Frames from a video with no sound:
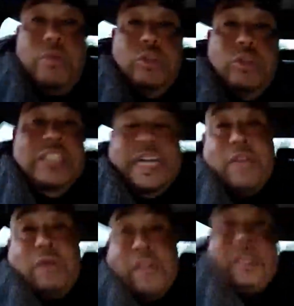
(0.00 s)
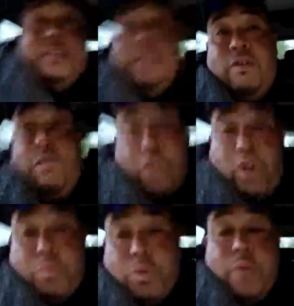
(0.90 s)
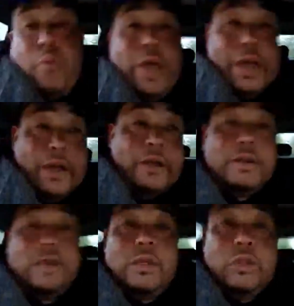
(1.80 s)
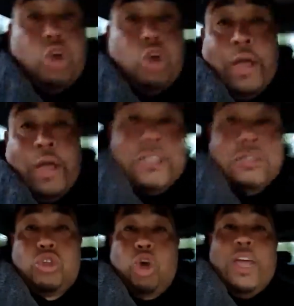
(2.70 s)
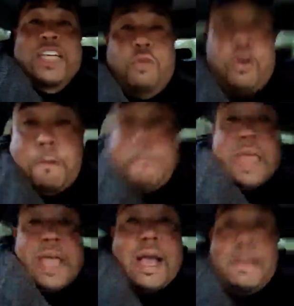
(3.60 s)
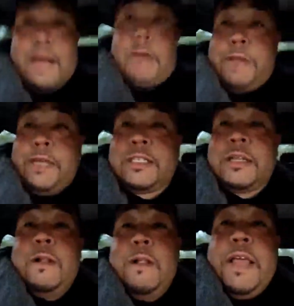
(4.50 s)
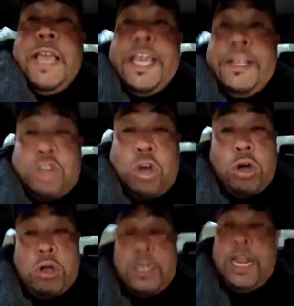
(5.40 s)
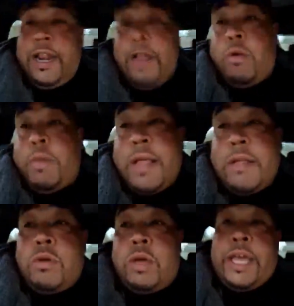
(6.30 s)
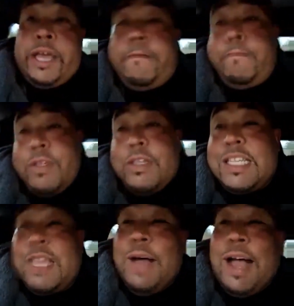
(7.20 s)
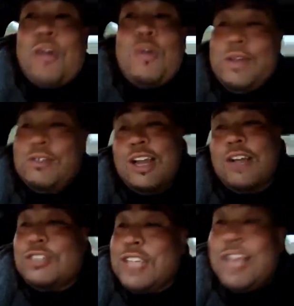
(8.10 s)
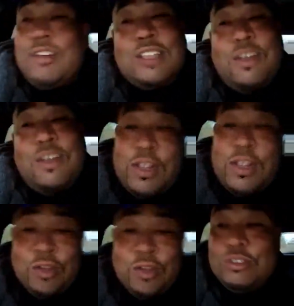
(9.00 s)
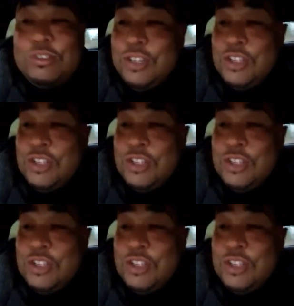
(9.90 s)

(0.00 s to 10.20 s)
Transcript: muchachas que nos atendieron fueron muy buenas. Todas, todas fueron bien amables. Y yo les recomiendo que si van a comer otra cosa que no sean French Toast,